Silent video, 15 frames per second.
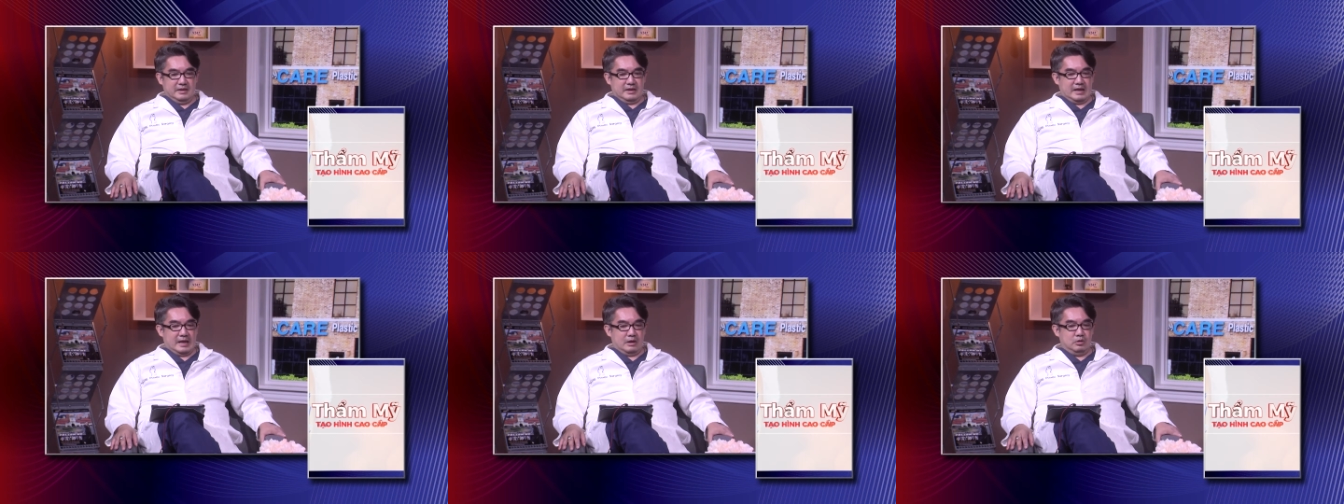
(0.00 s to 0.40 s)

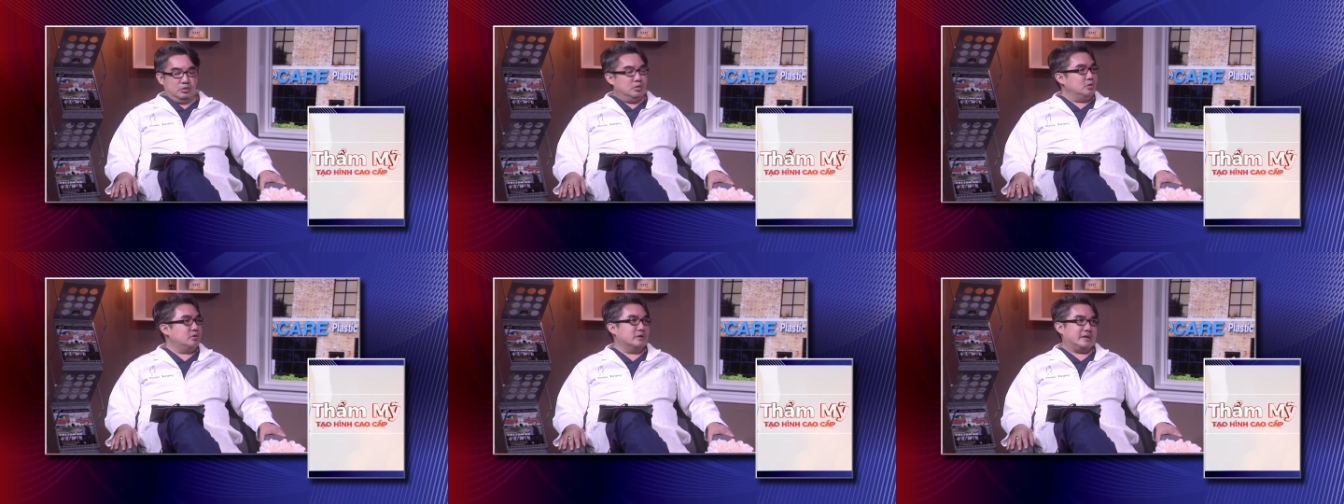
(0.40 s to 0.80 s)
là luôn
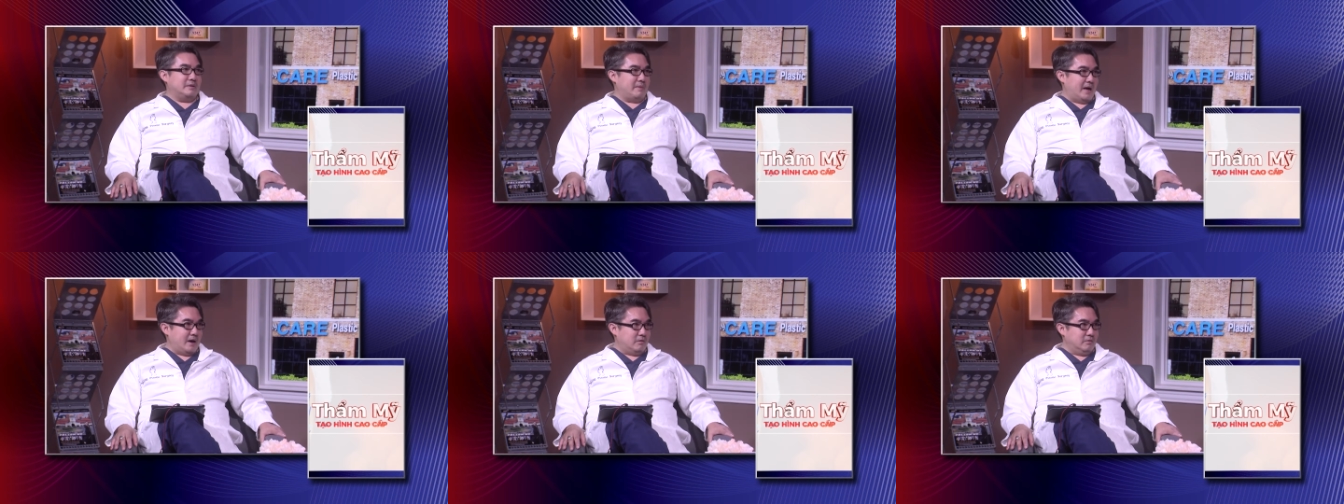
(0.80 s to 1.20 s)
luôn có cái
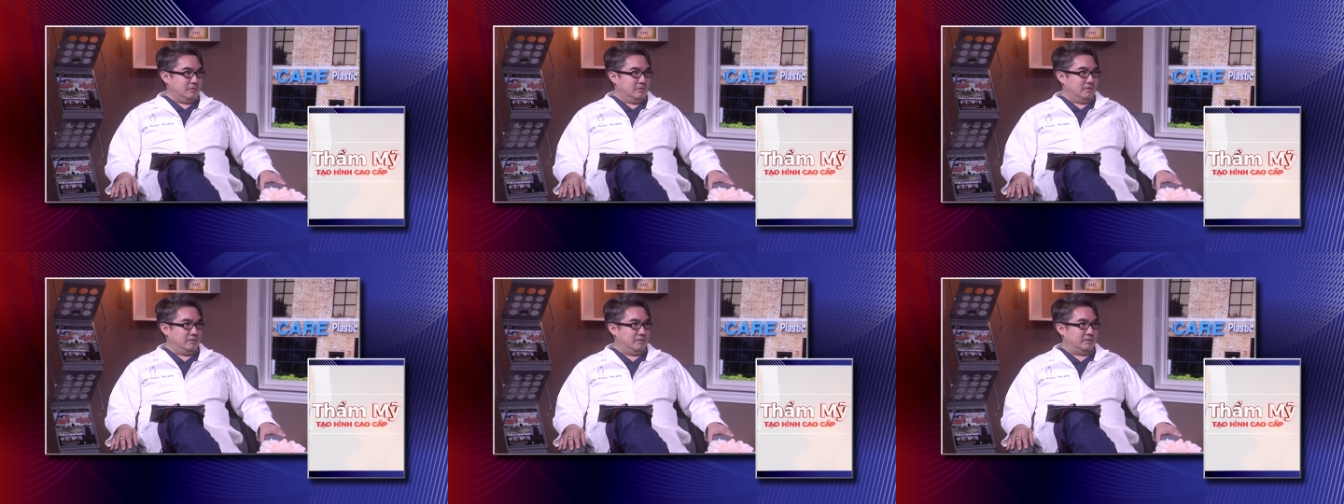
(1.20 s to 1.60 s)
báo
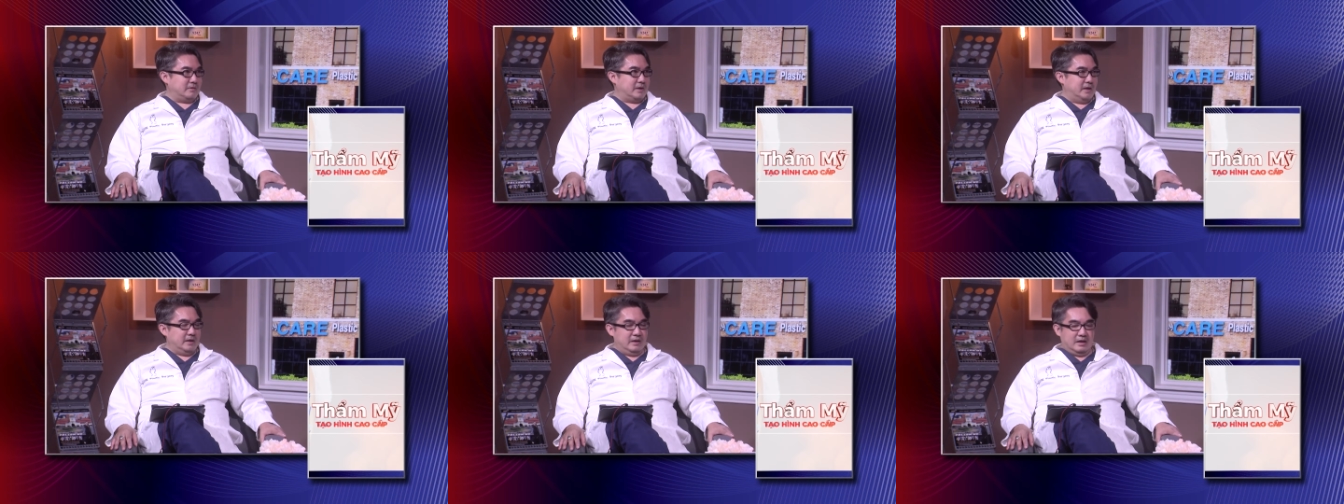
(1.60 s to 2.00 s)
ok
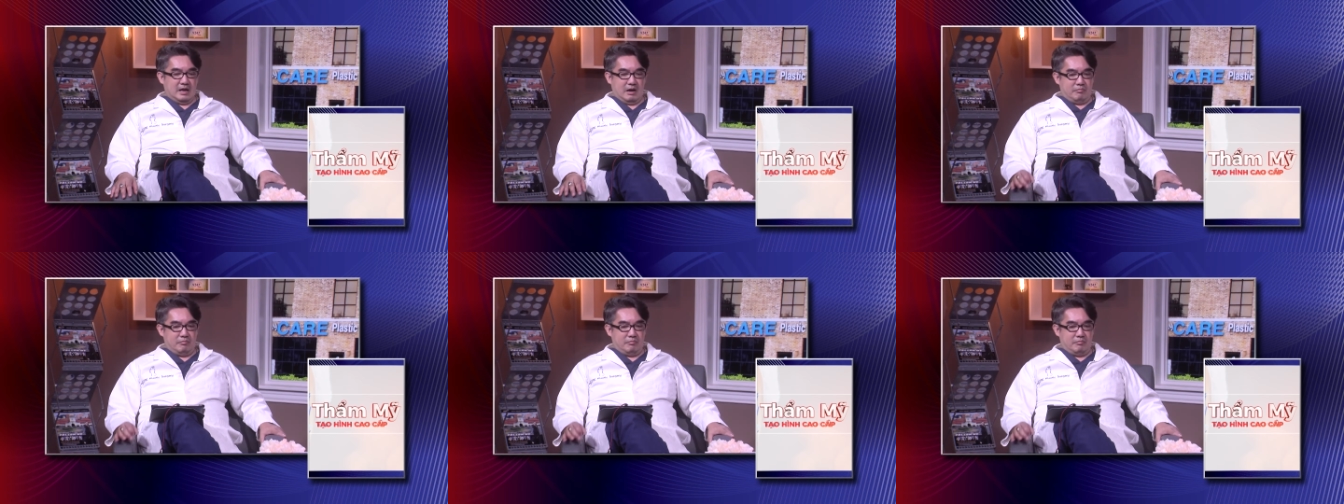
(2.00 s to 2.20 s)
không